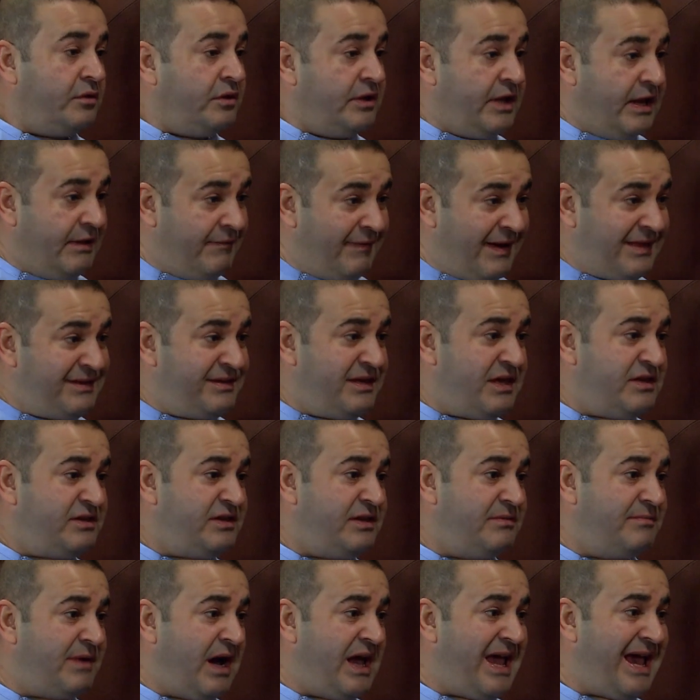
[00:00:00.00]
Niye
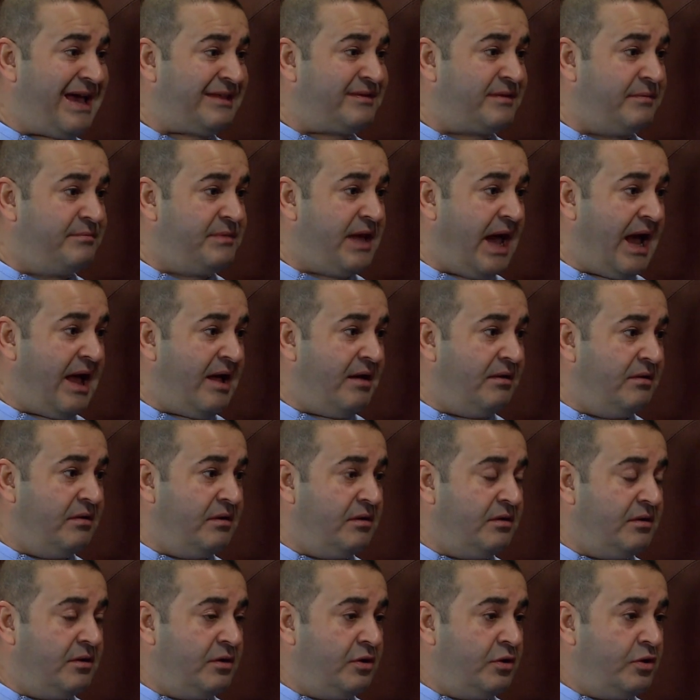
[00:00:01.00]
vazgeçeyim hayatım ya?
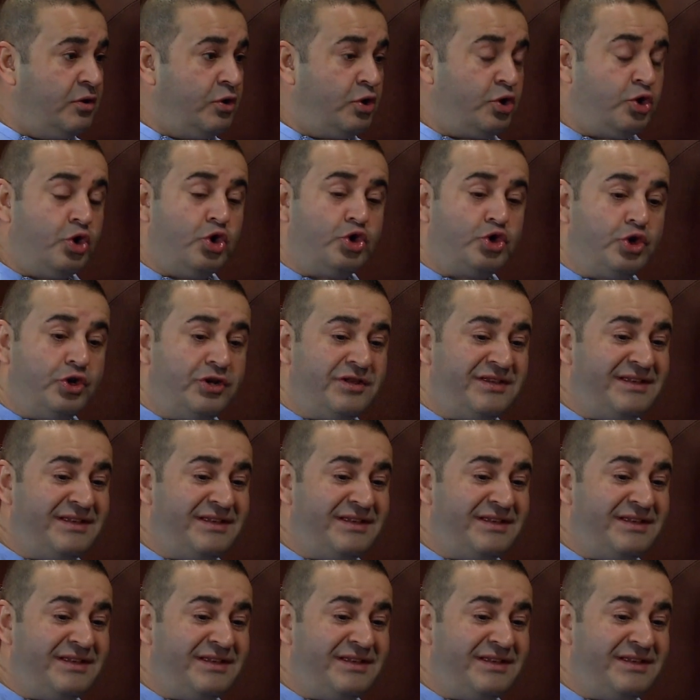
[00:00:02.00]
Gözünü